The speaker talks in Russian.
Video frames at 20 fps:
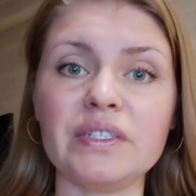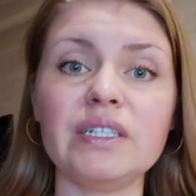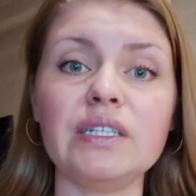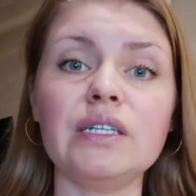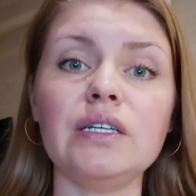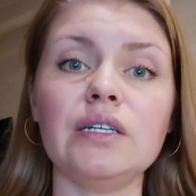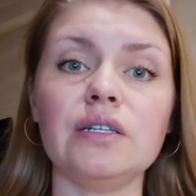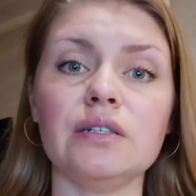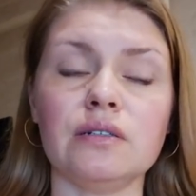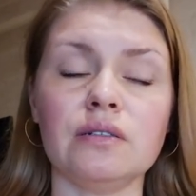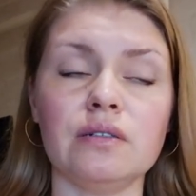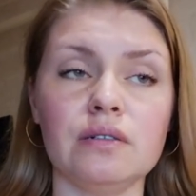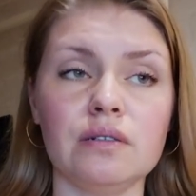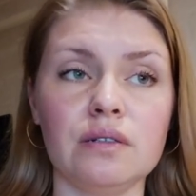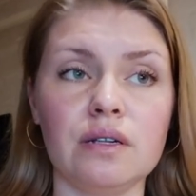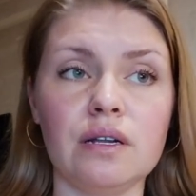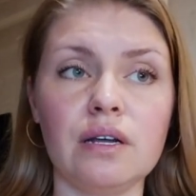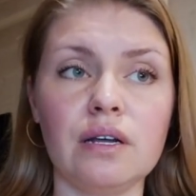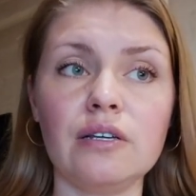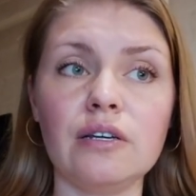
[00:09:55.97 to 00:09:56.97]
и
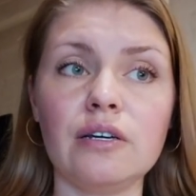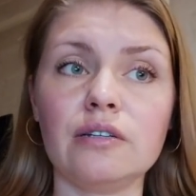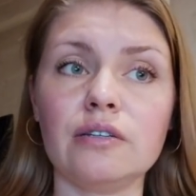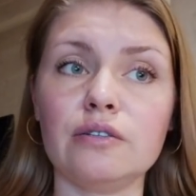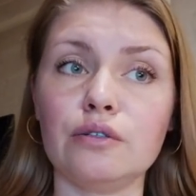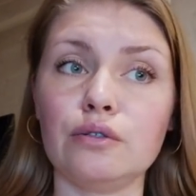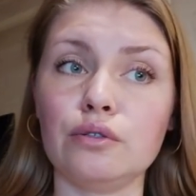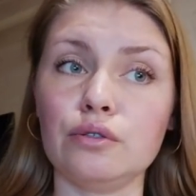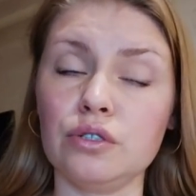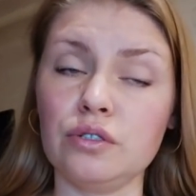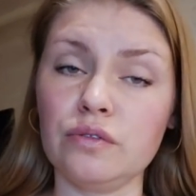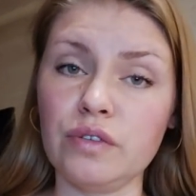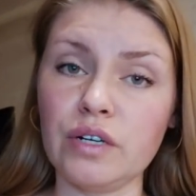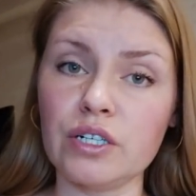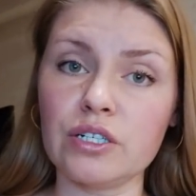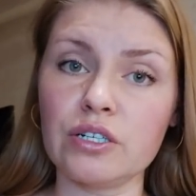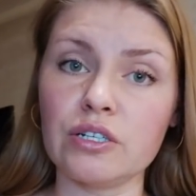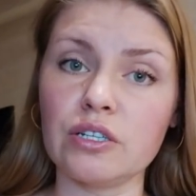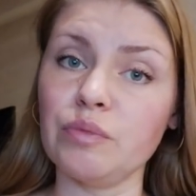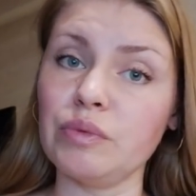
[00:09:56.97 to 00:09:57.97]
для некоторых очень
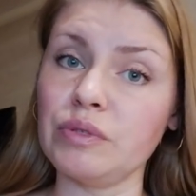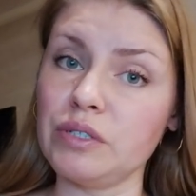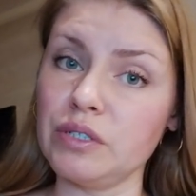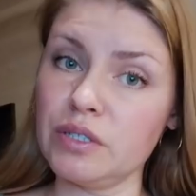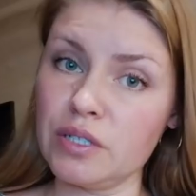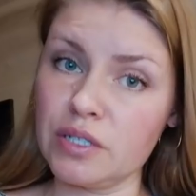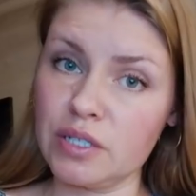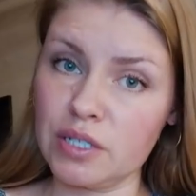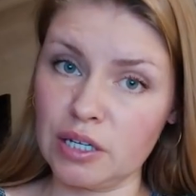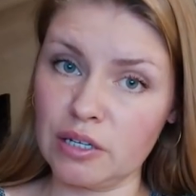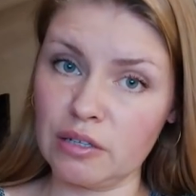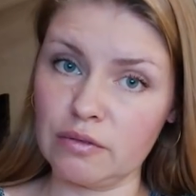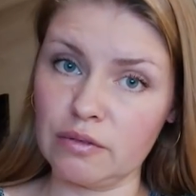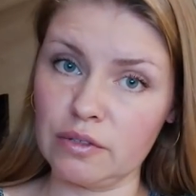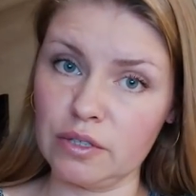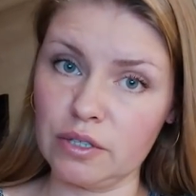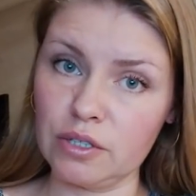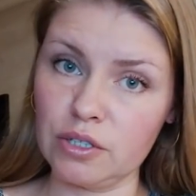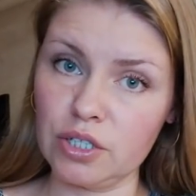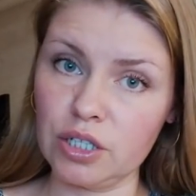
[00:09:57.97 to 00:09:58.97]
важно до 50
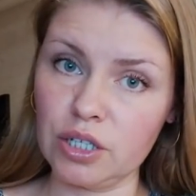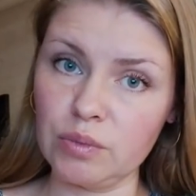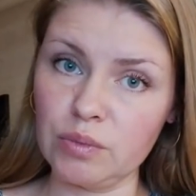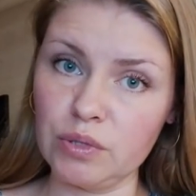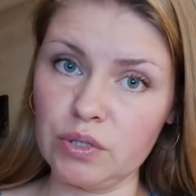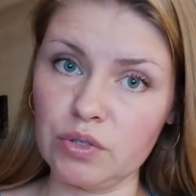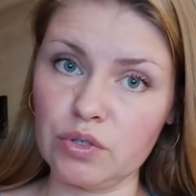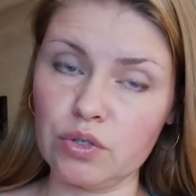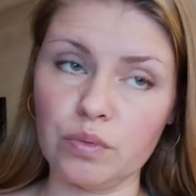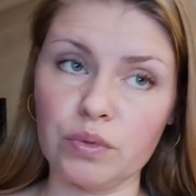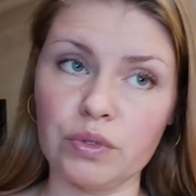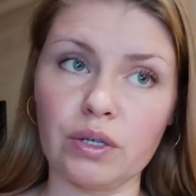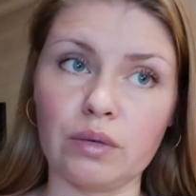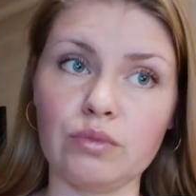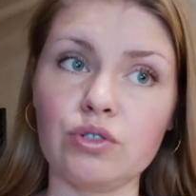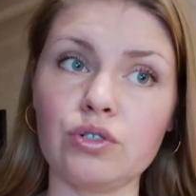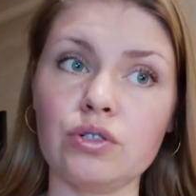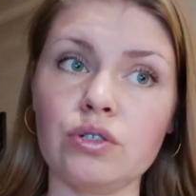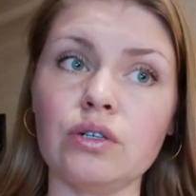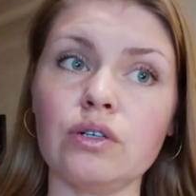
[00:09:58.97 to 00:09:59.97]
дня считать птицу,
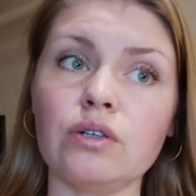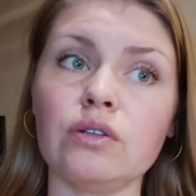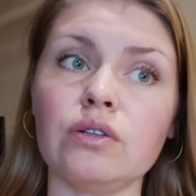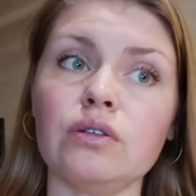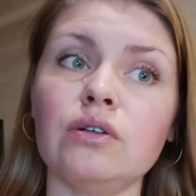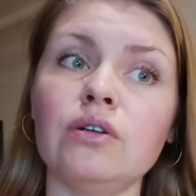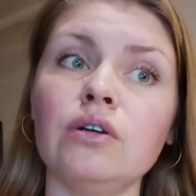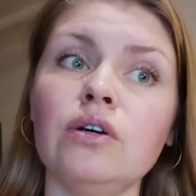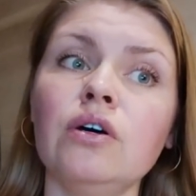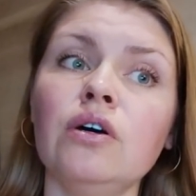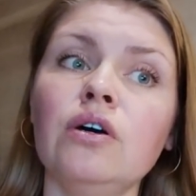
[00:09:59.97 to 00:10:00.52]
потому что это